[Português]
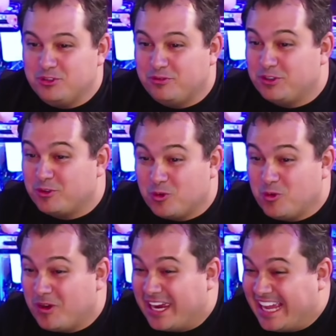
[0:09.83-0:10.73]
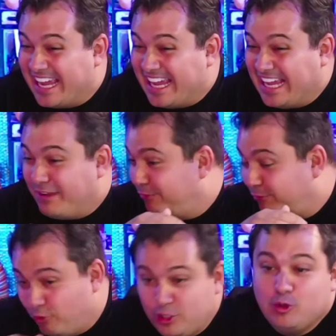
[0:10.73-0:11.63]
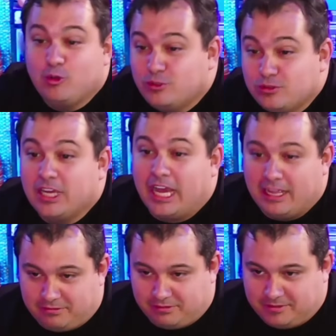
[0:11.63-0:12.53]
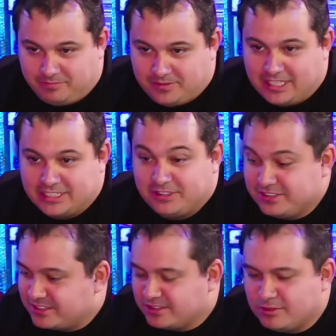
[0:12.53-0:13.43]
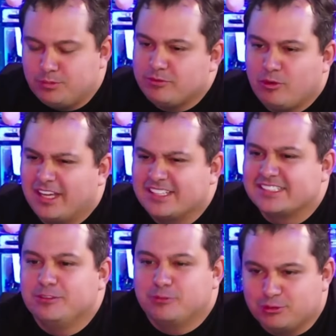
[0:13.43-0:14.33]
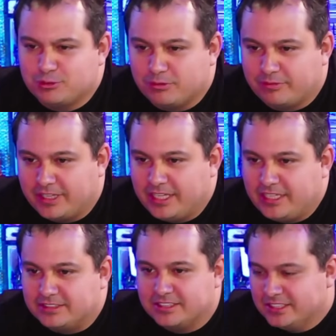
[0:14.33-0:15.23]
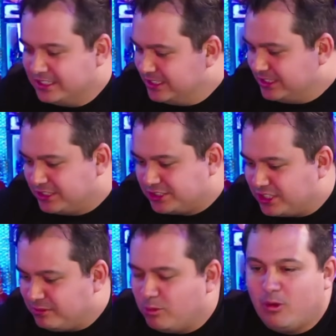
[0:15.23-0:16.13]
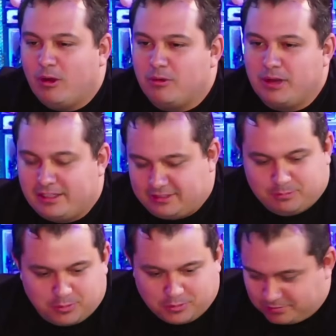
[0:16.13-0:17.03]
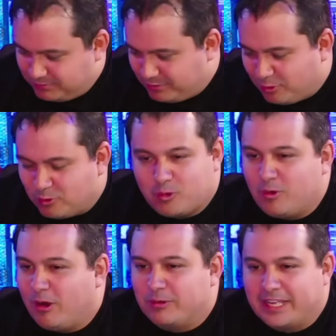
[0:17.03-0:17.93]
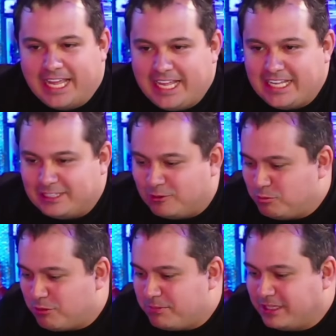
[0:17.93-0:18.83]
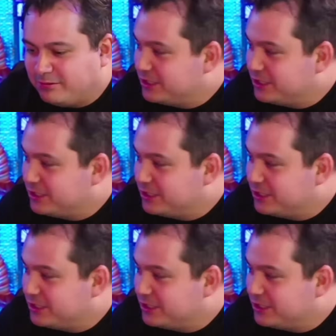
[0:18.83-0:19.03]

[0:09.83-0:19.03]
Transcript: ficou furioso de raiva. Sim. Às vezes, uma invocação que o senhor fez, Sim. chamou, é, tipo, invocou alguém, um momento. O nome de